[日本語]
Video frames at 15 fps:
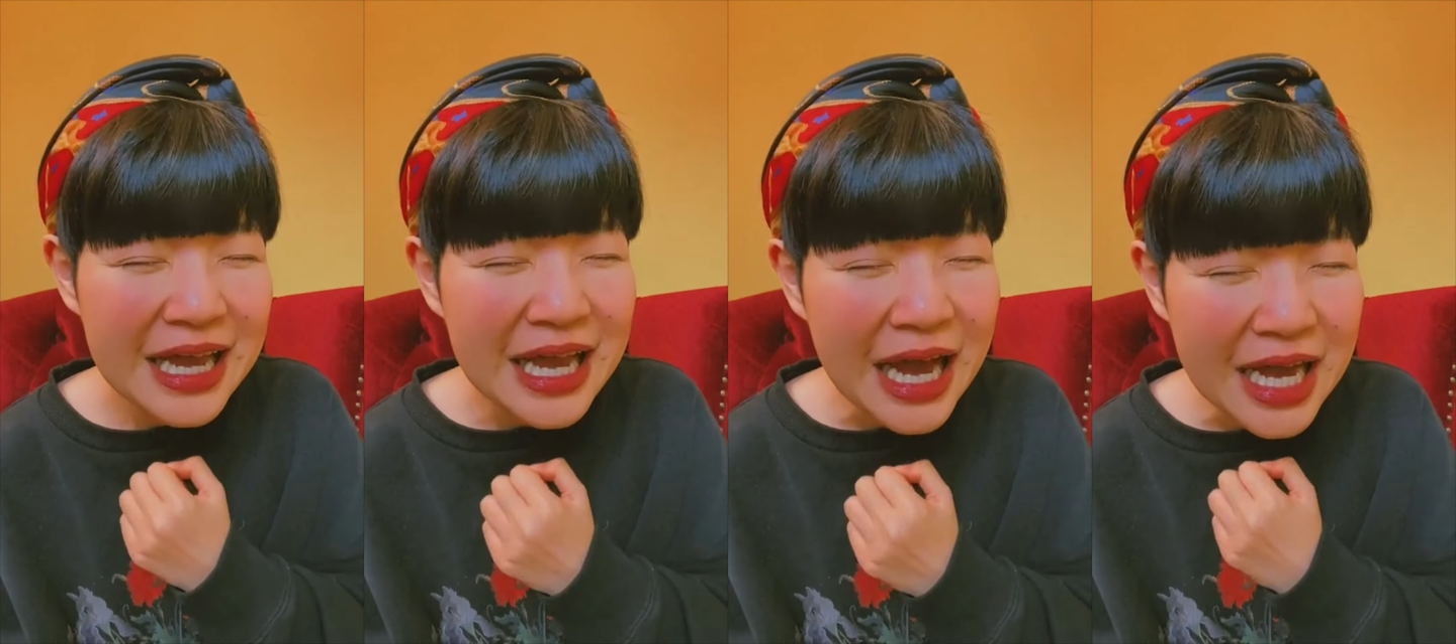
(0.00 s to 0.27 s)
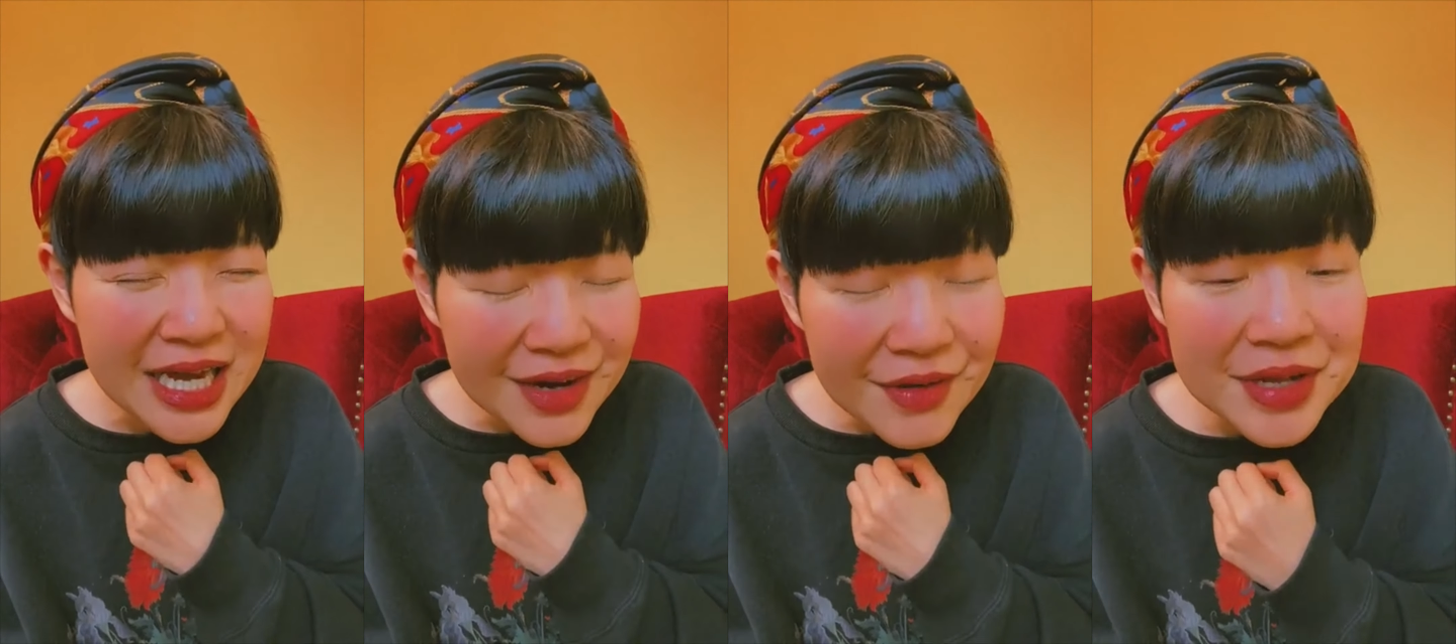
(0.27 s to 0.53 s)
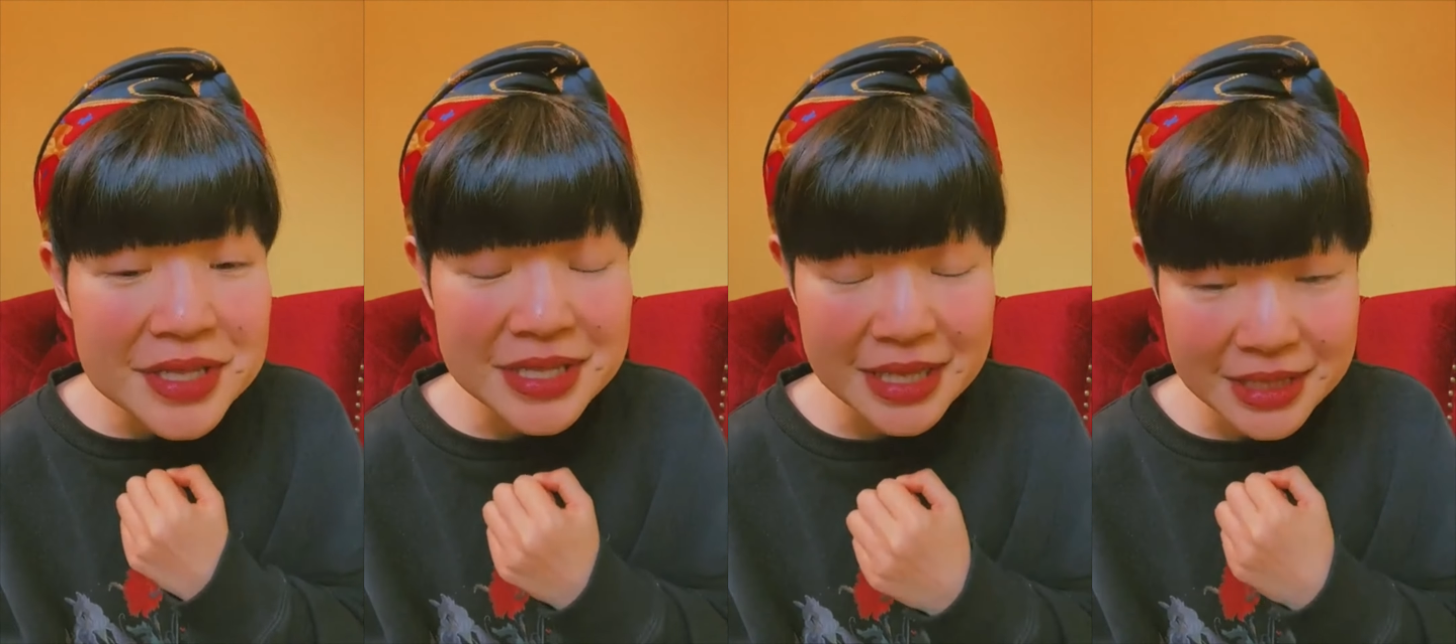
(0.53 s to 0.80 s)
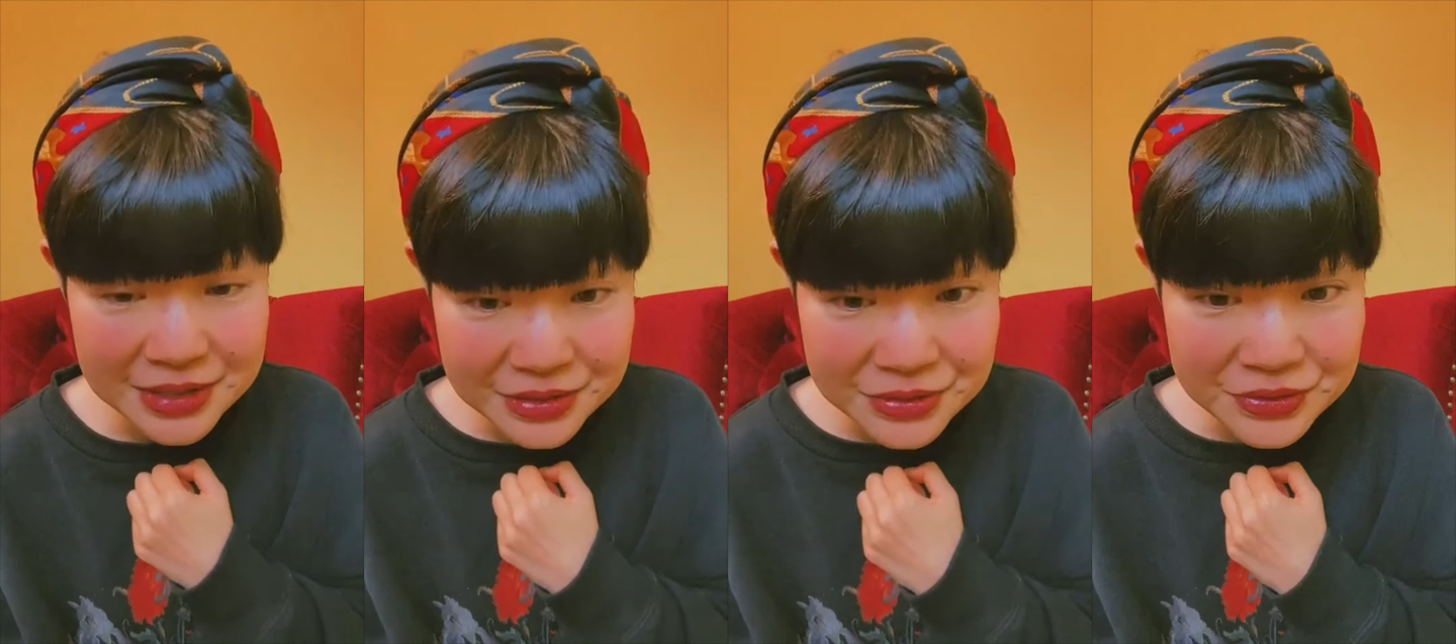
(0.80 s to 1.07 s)
関わっ
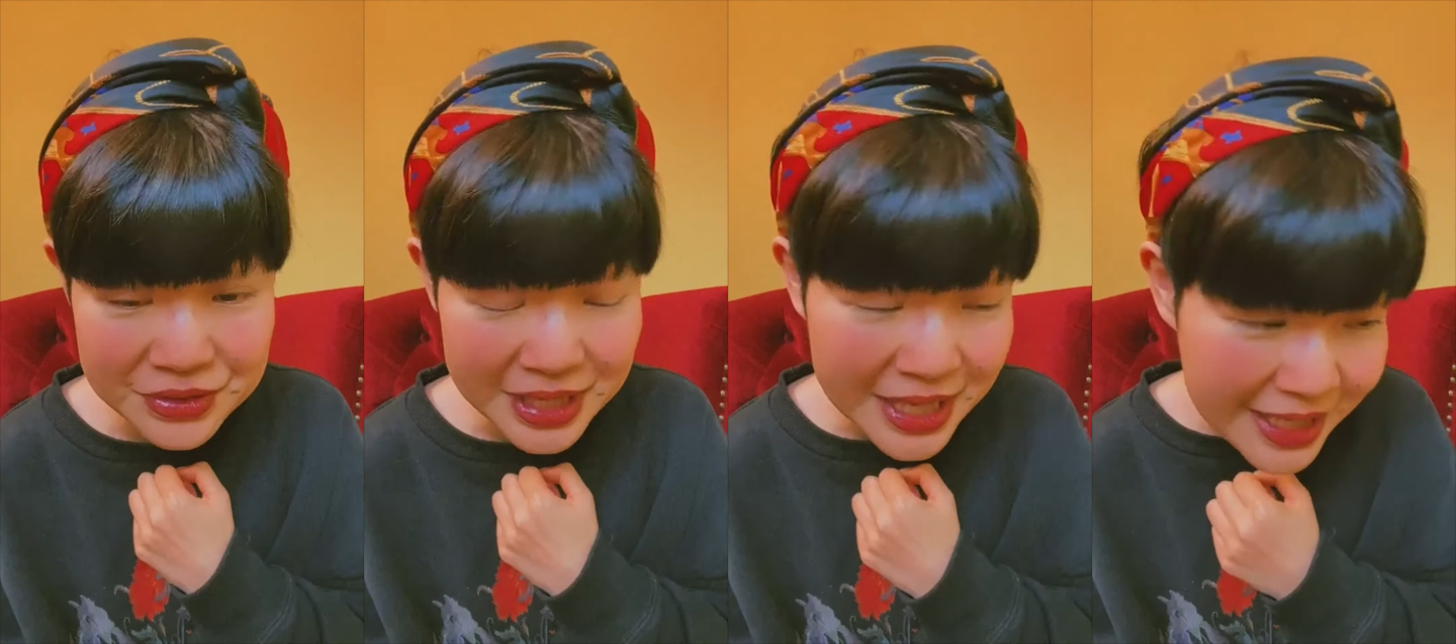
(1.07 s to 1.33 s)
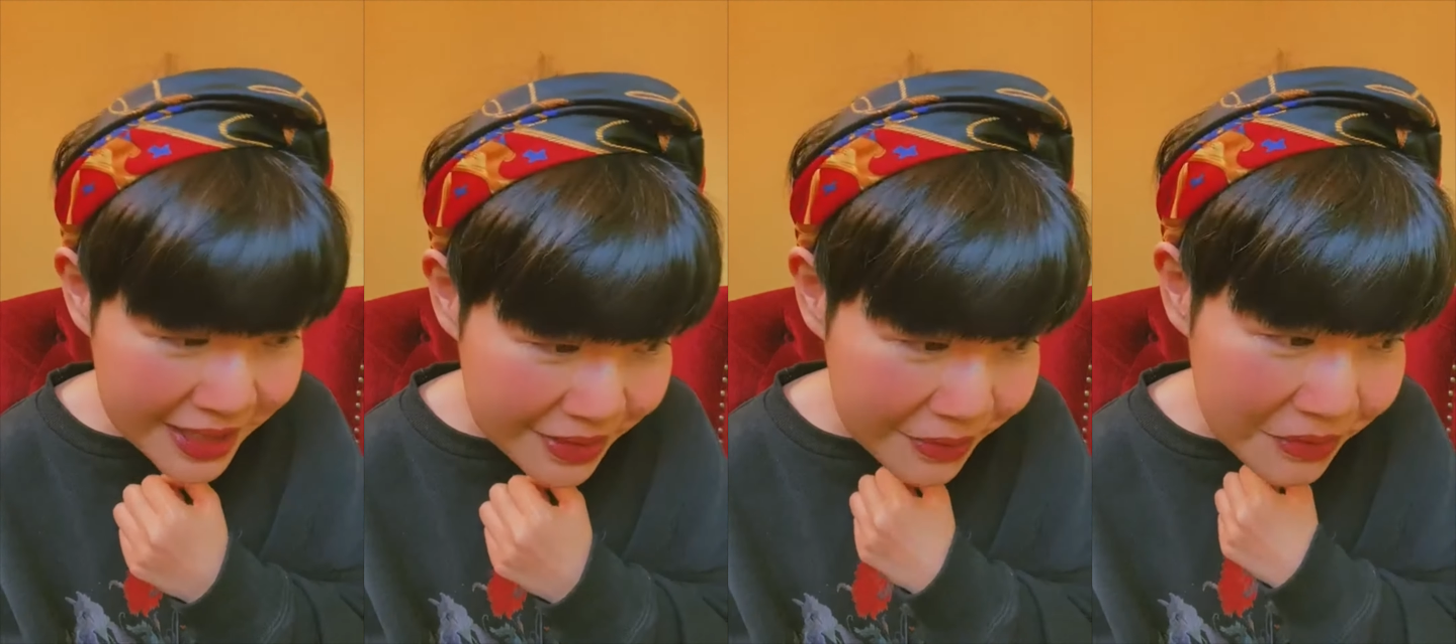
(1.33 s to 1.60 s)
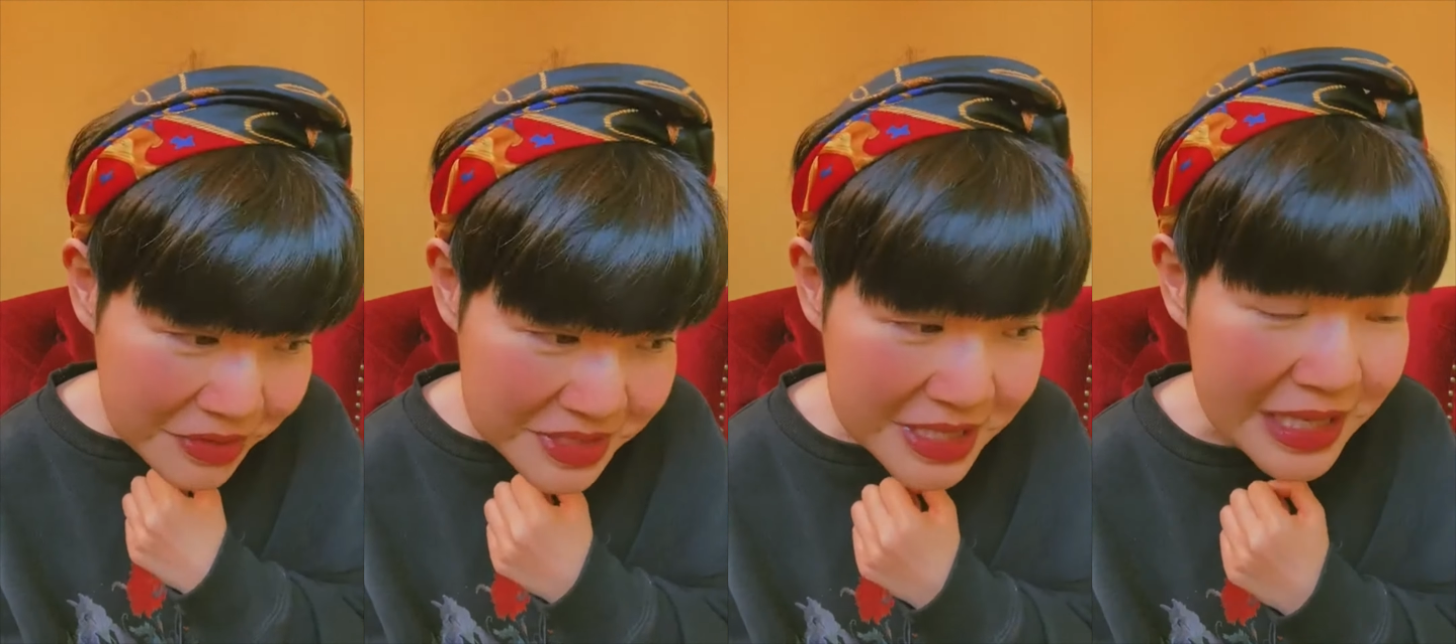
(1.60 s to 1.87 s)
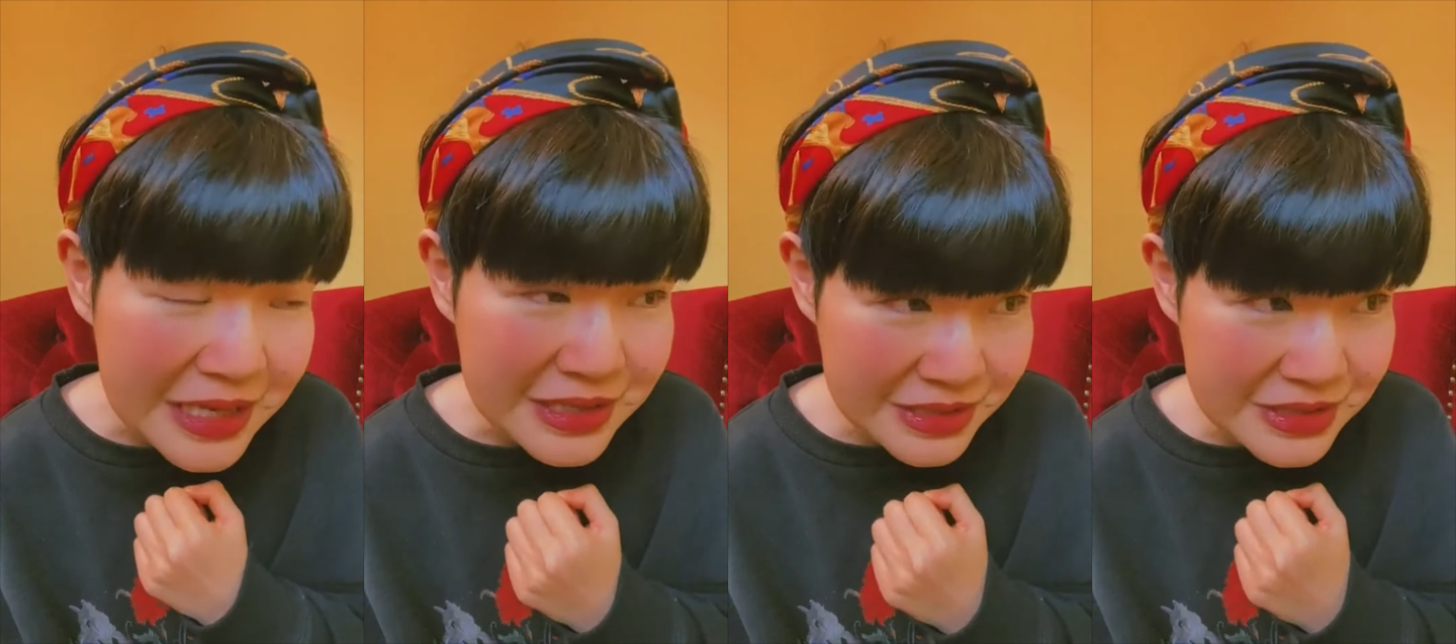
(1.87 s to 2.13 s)
ていく、営業し
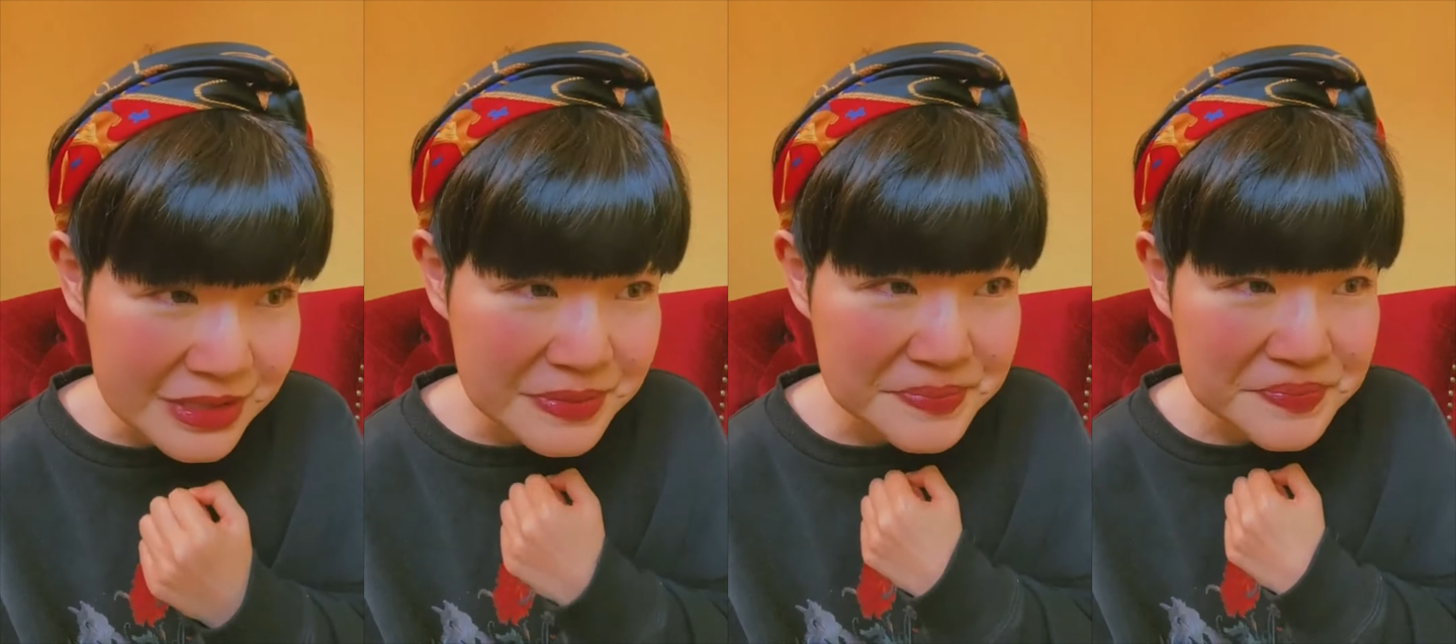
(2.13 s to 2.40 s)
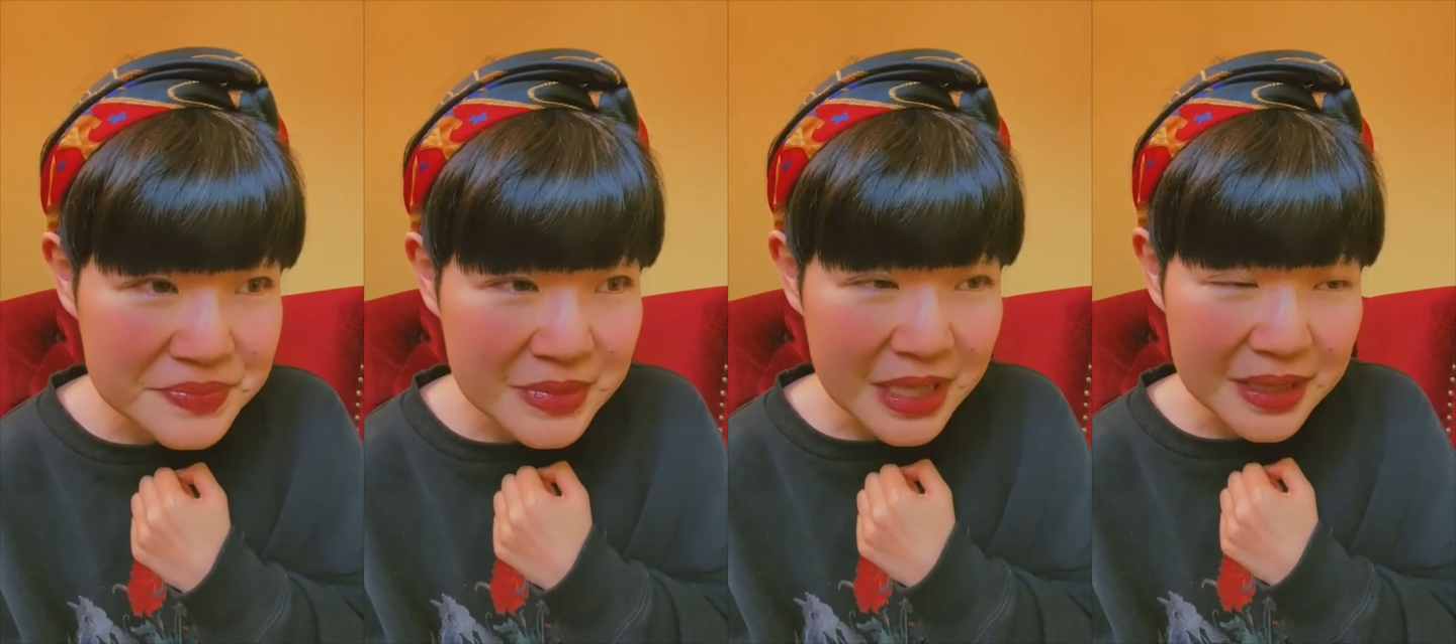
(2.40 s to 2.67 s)
ていく、